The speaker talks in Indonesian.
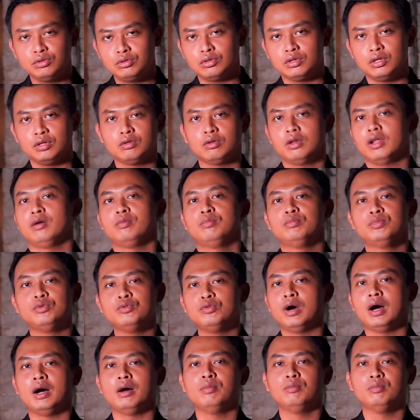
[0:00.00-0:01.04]
jujur itulah
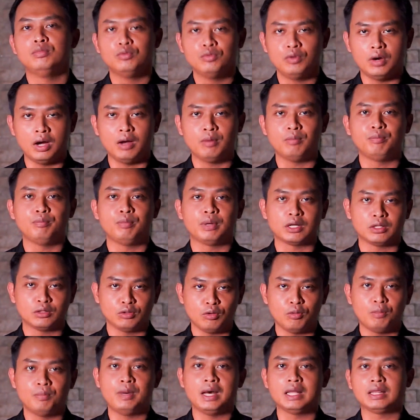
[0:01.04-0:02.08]
buah-buah
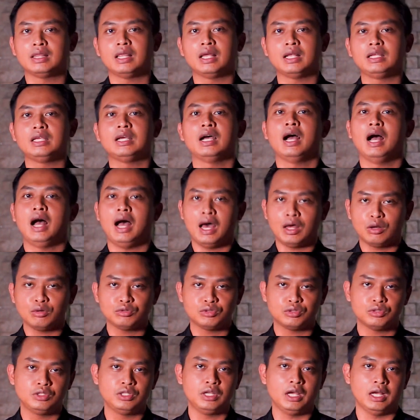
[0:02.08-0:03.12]
pertobatan yang
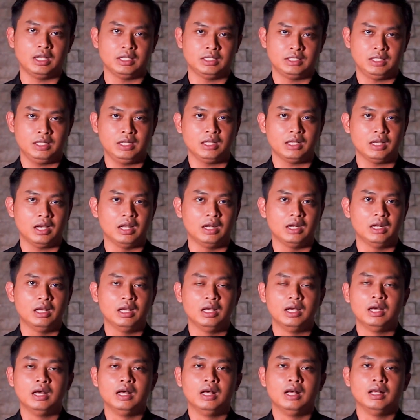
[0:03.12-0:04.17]
harus dihasilkan.
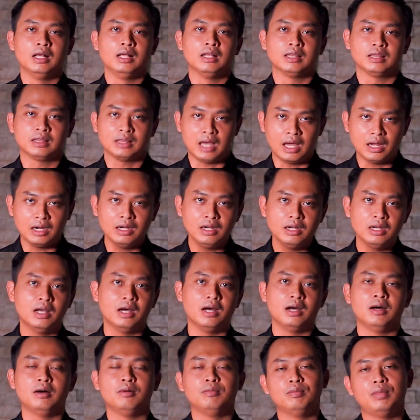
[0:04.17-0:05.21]

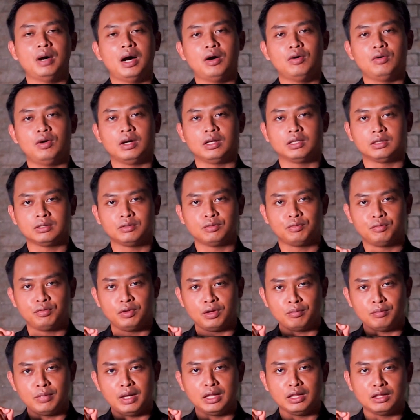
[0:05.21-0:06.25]
Tanda bahwa
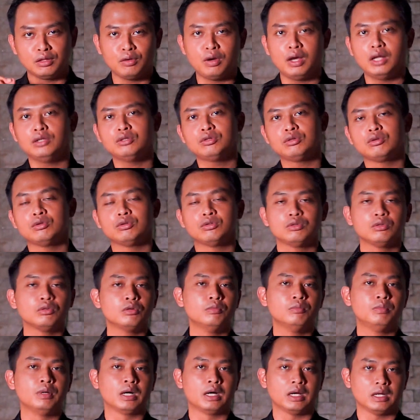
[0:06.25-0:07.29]
firman Tuhan
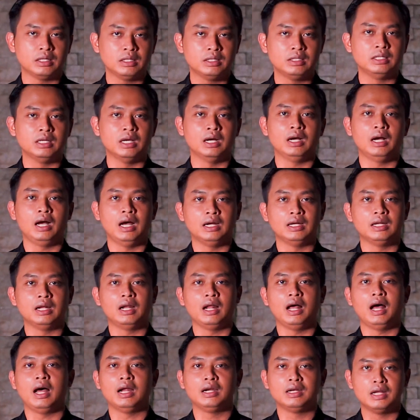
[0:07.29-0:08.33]
sungguh-sungguh bekerja
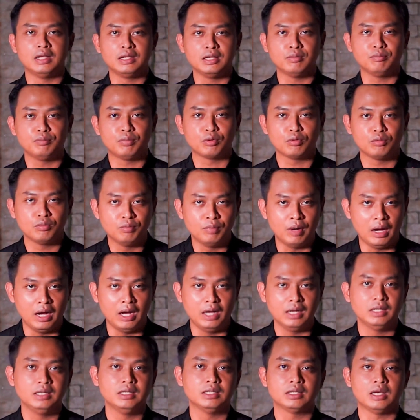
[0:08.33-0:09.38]
adalah adanya
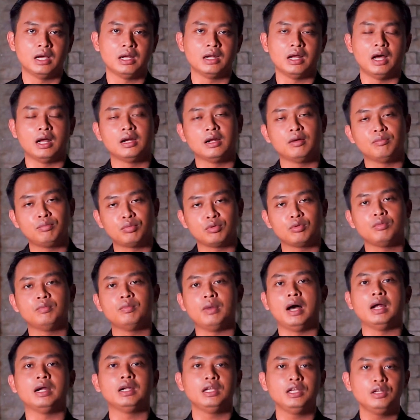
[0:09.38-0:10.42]
perubahan di sana, ada
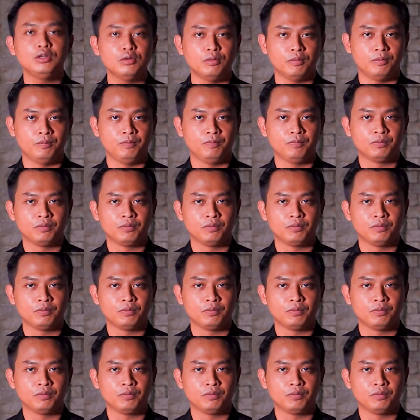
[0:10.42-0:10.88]
perubahan hidup.